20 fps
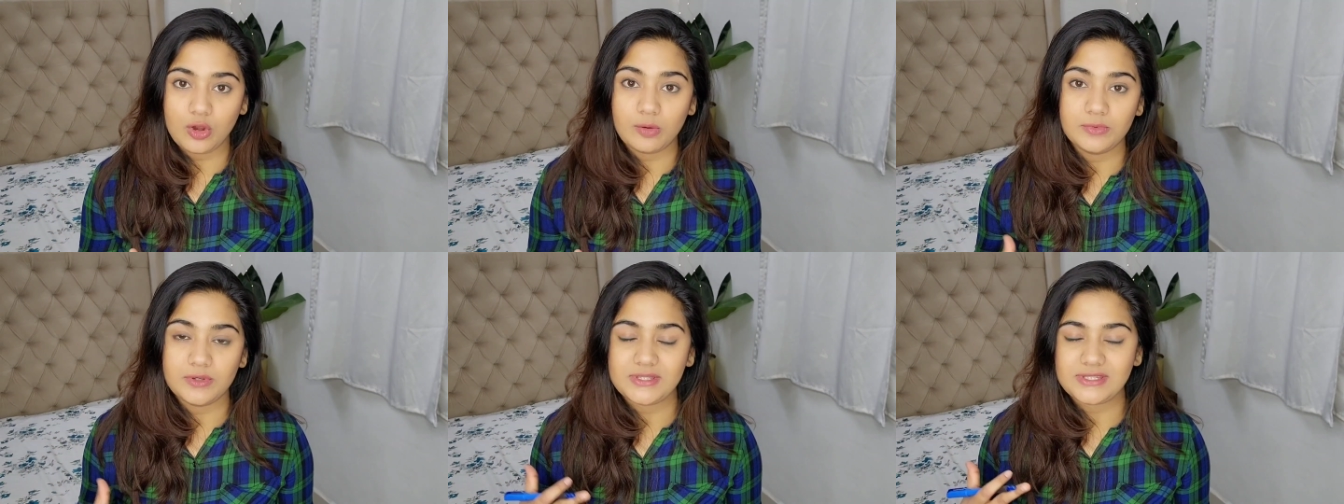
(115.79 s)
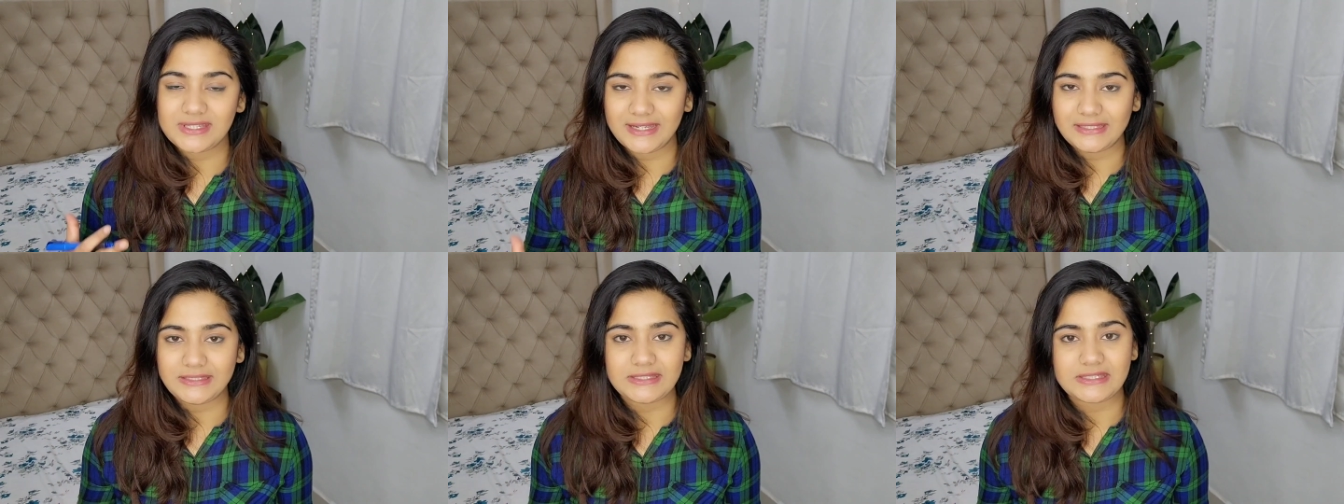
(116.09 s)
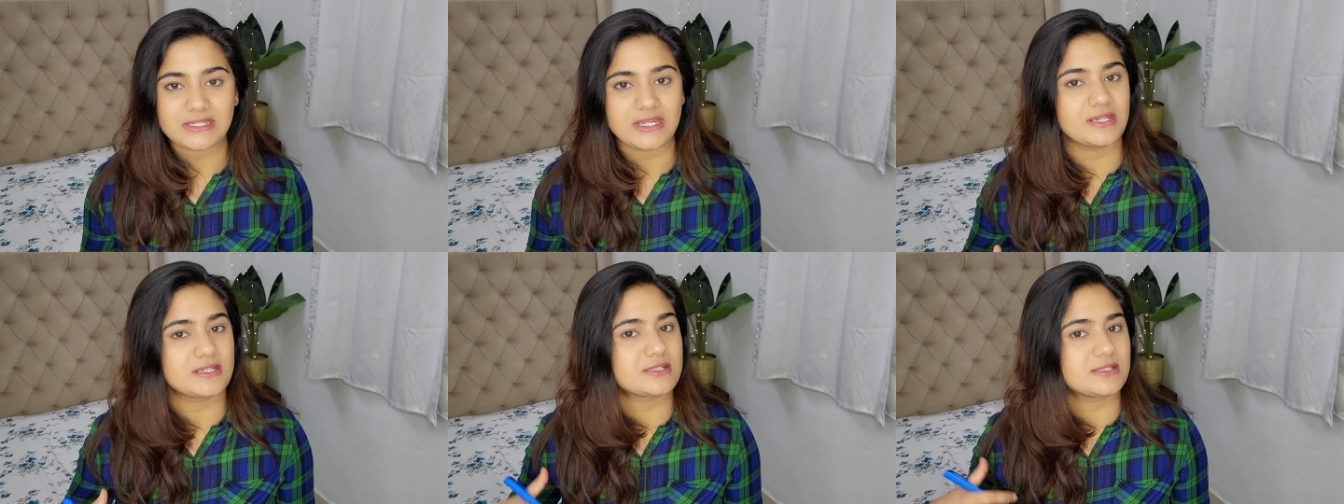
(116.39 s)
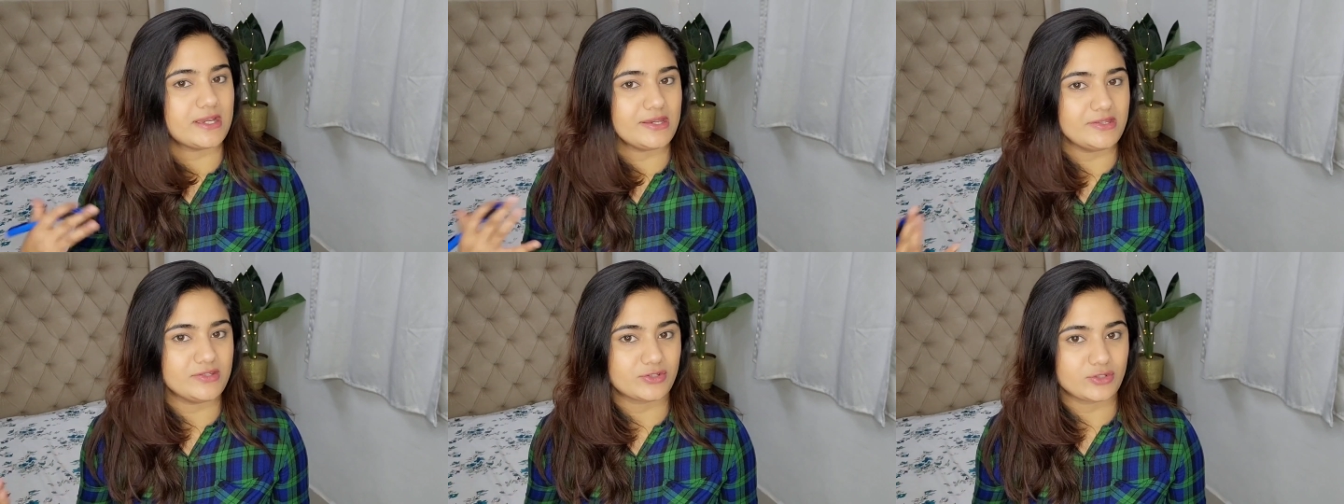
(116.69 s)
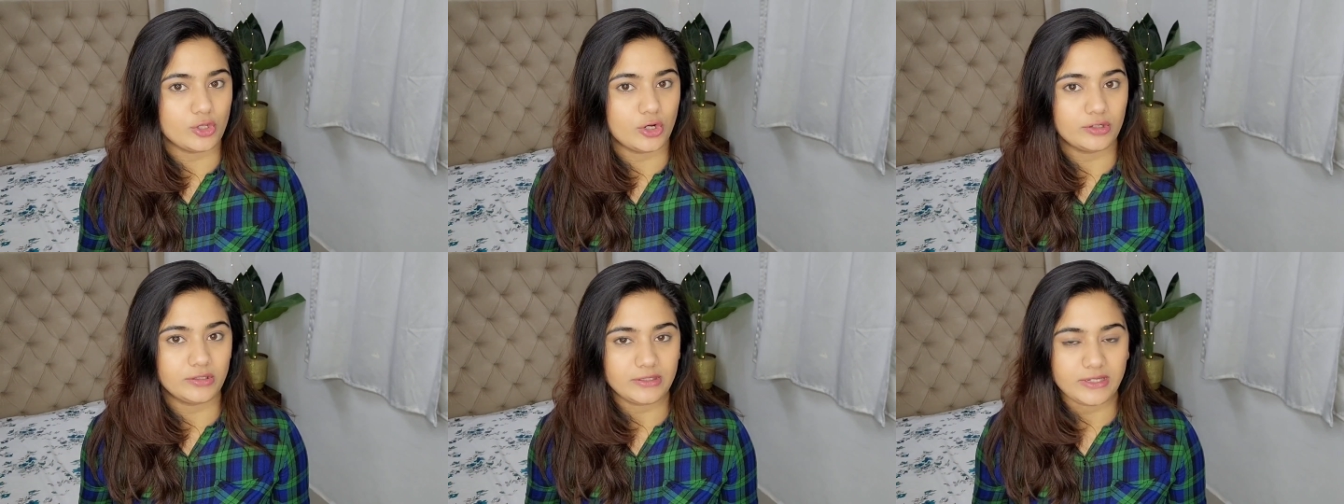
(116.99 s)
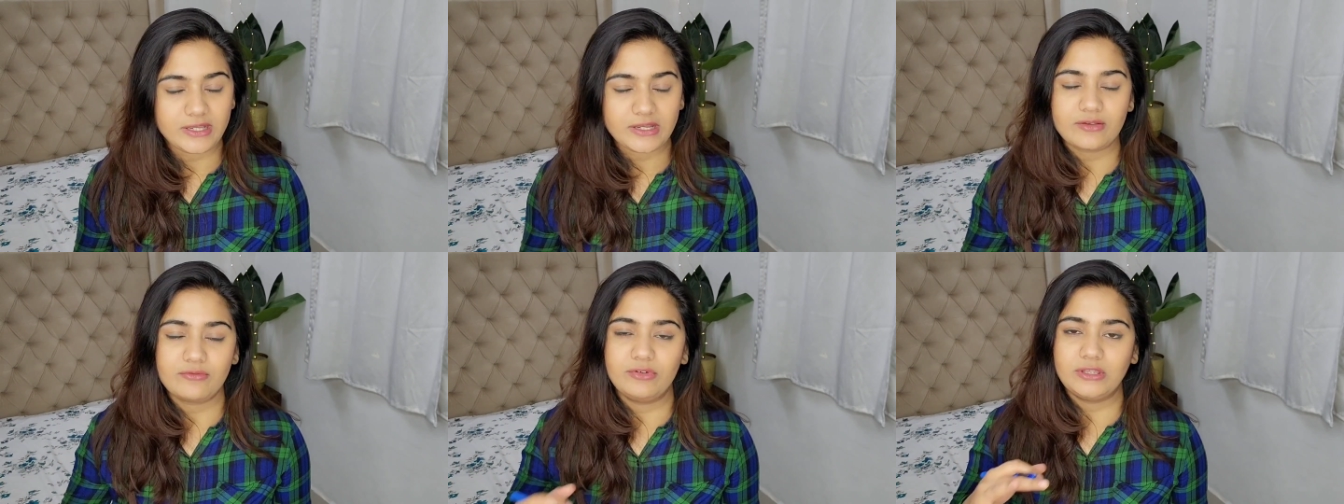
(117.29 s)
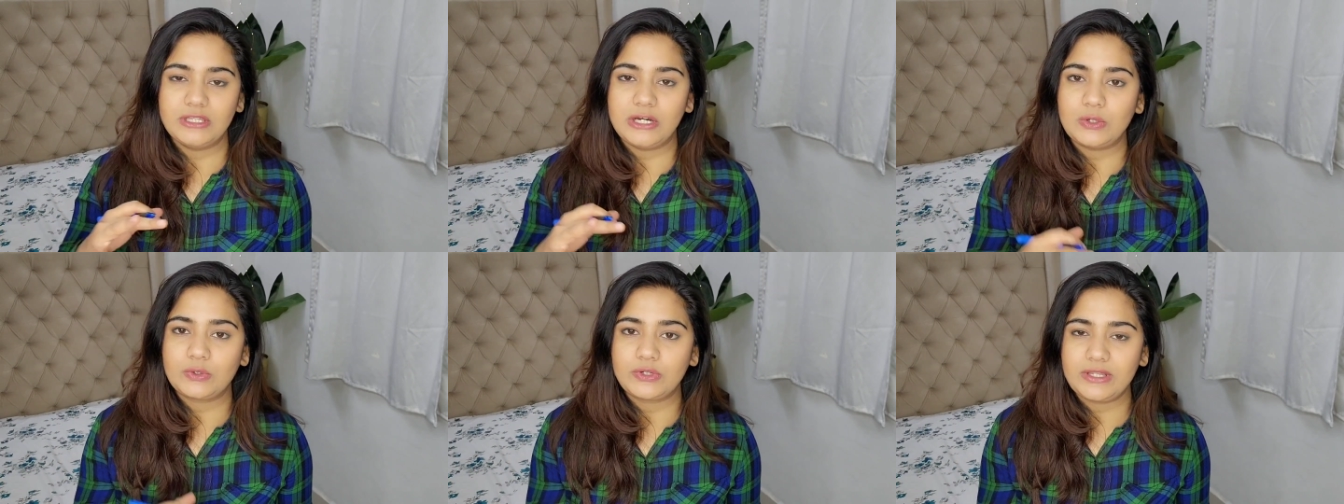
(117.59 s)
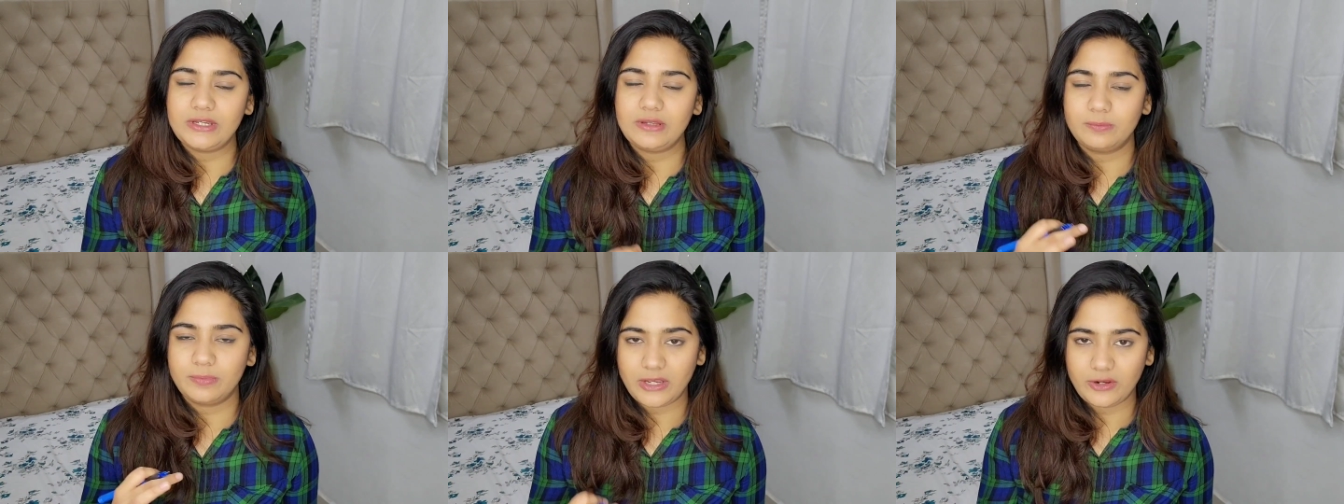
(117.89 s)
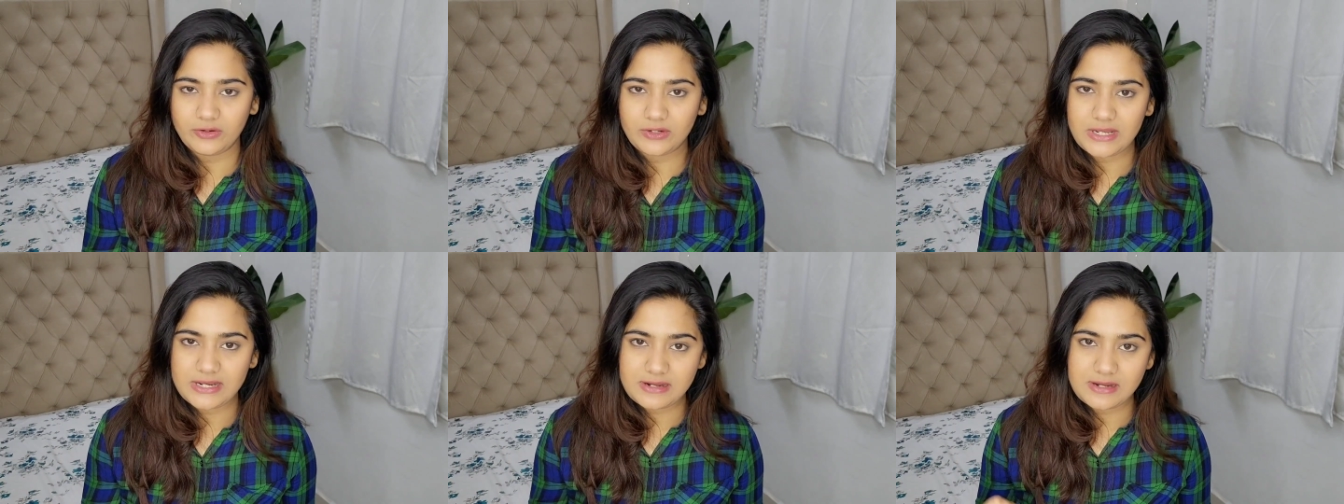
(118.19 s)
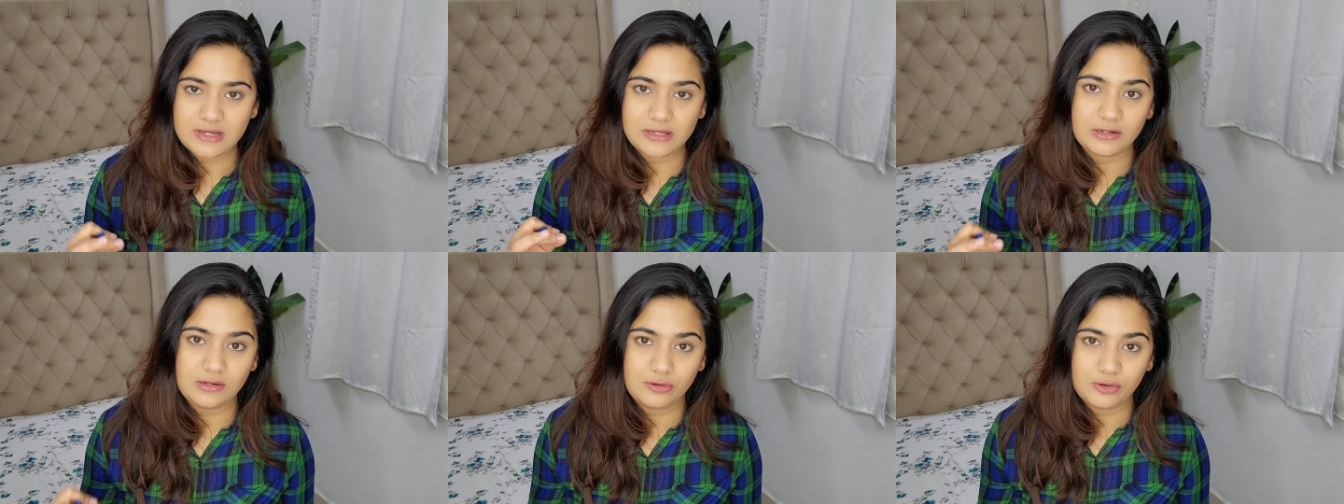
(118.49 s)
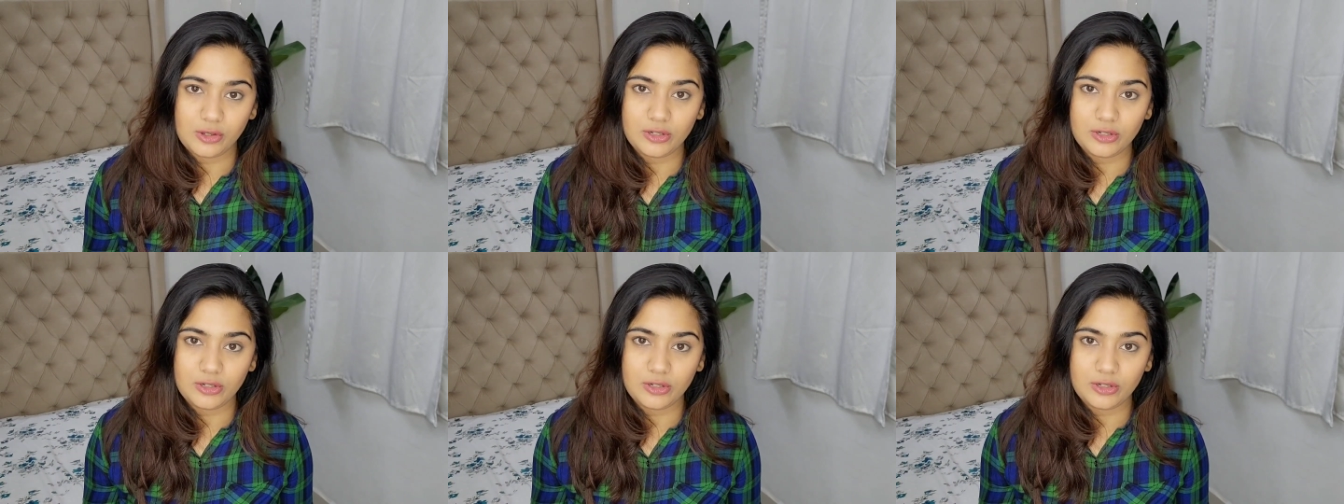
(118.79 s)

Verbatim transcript: कॉमर्स साइंस टेक साइंस नॉन टेक विदाउट एनी प्रायर टेक्निकल